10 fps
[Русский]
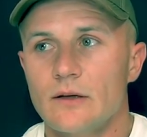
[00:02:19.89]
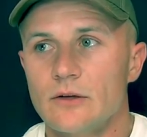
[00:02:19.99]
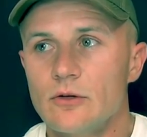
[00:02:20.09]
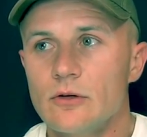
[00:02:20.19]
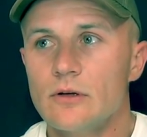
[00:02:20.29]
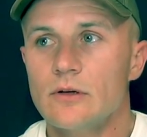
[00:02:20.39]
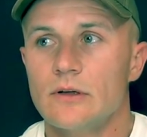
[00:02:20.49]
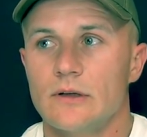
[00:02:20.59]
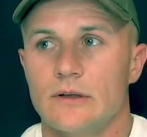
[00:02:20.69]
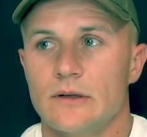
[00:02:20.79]

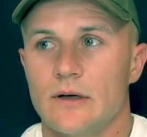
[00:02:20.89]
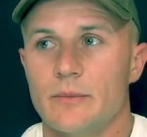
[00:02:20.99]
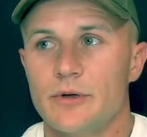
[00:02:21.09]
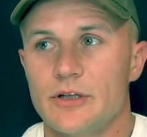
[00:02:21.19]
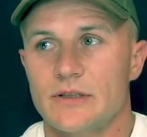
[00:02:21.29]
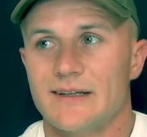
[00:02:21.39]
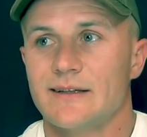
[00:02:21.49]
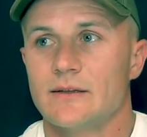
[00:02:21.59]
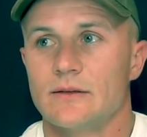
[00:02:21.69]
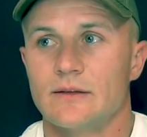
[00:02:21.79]
Но э,
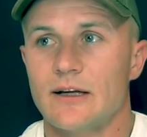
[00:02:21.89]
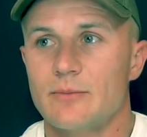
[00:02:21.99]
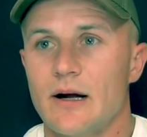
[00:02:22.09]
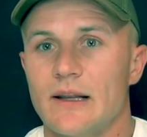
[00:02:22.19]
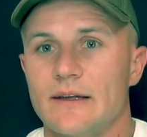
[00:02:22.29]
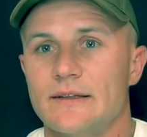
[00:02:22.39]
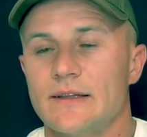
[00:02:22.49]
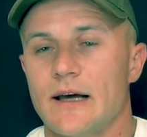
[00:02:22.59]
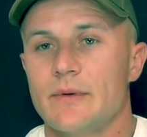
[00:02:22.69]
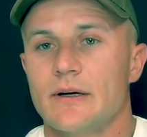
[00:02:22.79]
обычно нормальная
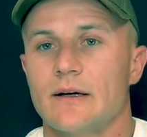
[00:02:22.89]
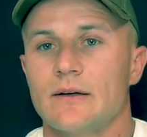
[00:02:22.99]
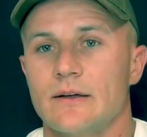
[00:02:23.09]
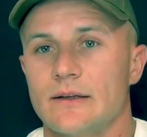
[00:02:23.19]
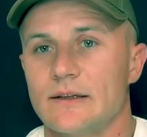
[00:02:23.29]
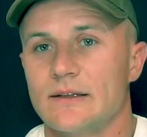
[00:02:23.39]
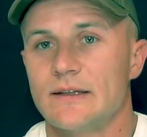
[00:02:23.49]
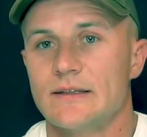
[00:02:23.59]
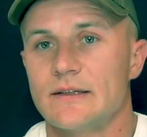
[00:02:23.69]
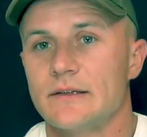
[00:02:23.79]
динамика это
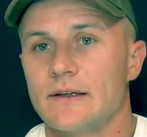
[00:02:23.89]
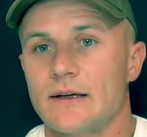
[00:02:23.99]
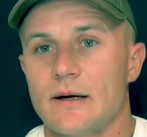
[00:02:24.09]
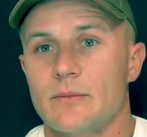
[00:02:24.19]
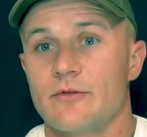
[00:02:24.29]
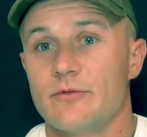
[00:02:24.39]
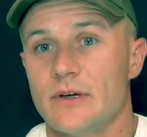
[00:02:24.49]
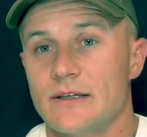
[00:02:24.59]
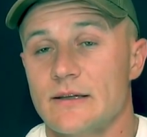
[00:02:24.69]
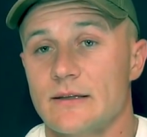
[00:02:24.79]
10 килограмм в
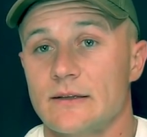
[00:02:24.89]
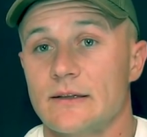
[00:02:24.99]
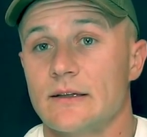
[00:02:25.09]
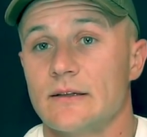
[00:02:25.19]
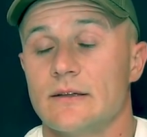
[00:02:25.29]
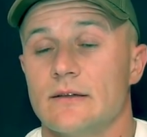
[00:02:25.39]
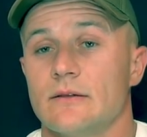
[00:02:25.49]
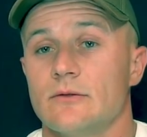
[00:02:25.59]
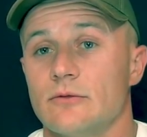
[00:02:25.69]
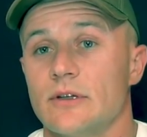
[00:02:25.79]
месяц. Это и,
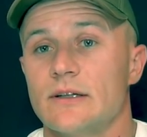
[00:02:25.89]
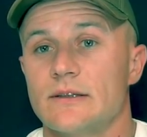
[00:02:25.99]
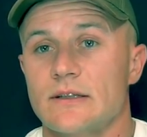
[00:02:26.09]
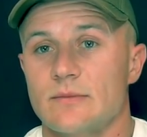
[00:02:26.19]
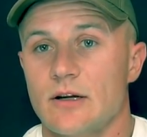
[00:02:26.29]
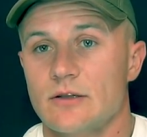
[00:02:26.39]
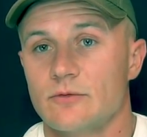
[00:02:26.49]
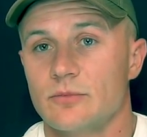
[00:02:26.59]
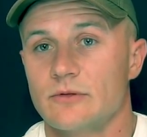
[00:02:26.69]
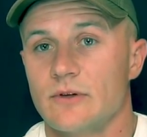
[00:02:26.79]
ну, некоторые
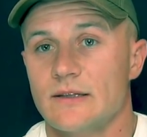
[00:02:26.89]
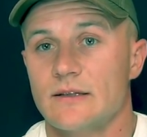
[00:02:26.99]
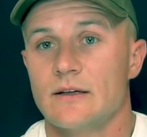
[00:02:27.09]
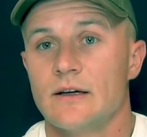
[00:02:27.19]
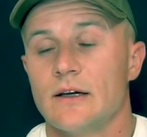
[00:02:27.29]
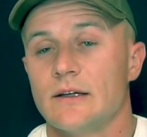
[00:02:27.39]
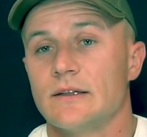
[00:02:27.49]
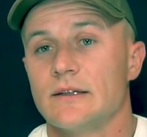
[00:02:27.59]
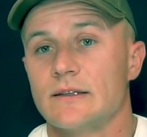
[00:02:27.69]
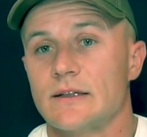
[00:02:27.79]
сбрасывают по 20,
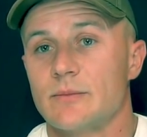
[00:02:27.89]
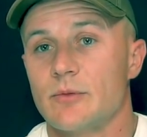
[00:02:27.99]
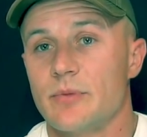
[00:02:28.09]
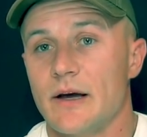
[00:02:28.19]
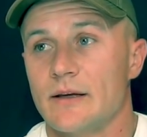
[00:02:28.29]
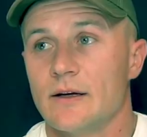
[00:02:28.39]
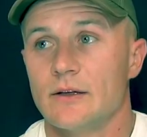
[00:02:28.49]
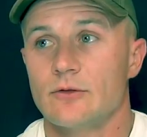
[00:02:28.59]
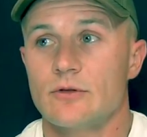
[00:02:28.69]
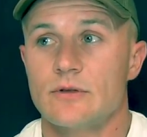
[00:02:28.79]
некоторые по 5.
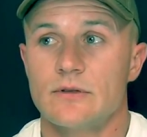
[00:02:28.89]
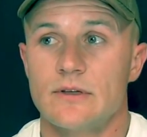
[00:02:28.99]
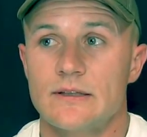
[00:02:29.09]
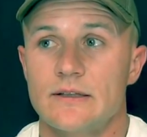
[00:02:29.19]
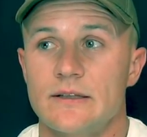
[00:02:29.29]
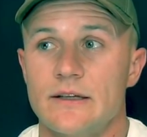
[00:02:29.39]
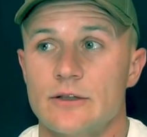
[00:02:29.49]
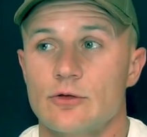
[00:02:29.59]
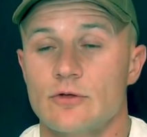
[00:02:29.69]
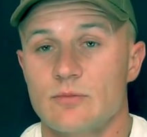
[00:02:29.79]
То есть, если
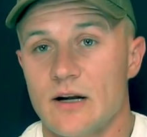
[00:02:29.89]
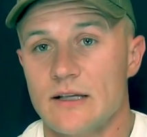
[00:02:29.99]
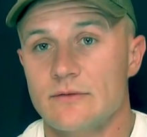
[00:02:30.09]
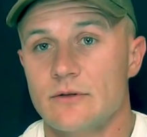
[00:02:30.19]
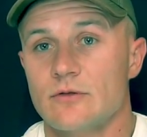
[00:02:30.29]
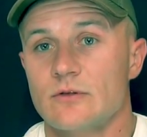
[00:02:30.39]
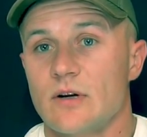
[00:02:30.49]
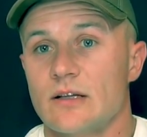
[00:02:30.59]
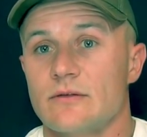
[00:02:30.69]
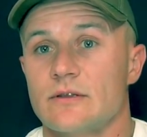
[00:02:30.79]
есть что сбрасывать, то
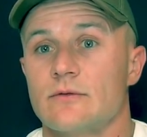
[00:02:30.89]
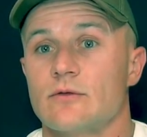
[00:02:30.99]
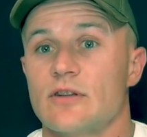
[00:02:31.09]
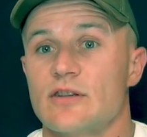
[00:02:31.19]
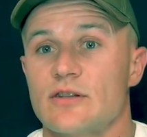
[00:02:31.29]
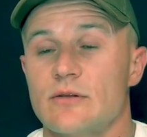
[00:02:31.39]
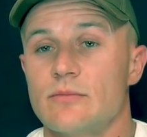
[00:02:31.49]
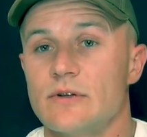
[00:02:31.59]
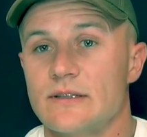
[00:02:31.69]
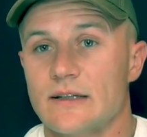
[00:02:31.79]
сбрасывается это все достаточно
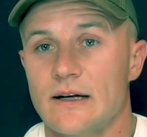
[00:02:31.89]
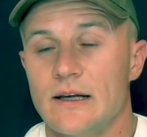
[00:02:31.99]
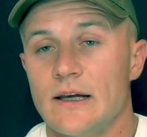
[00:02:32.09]
быстро.